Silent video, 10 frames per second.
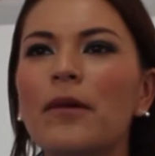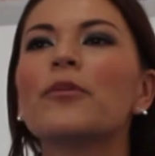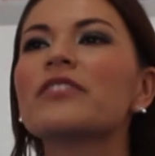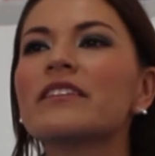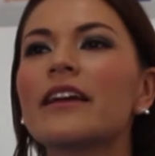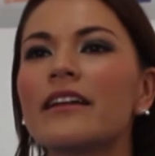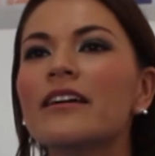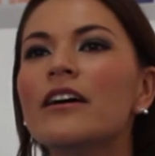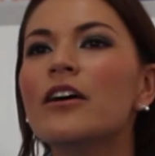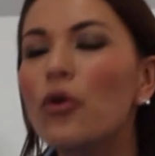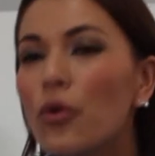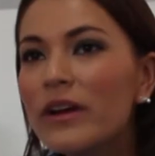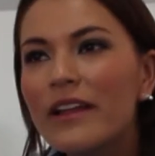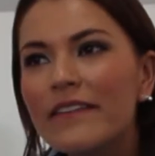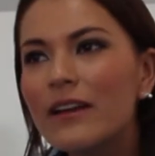vamos a hacer un
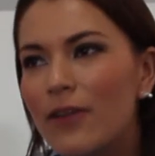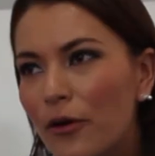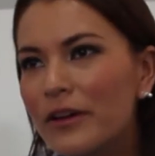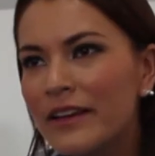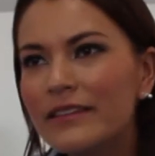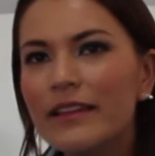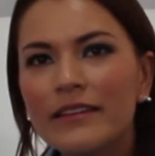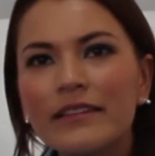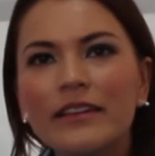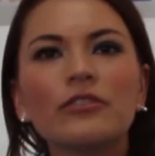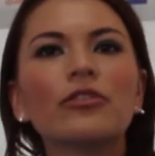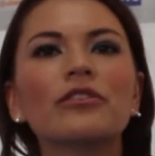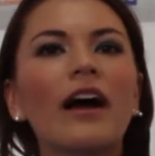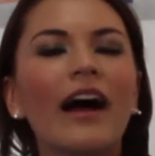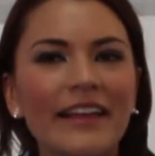gran trabajo en este
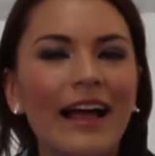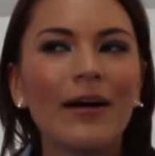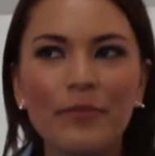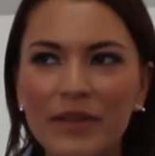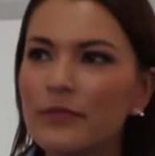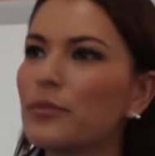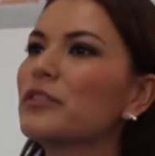distrito, hay amplias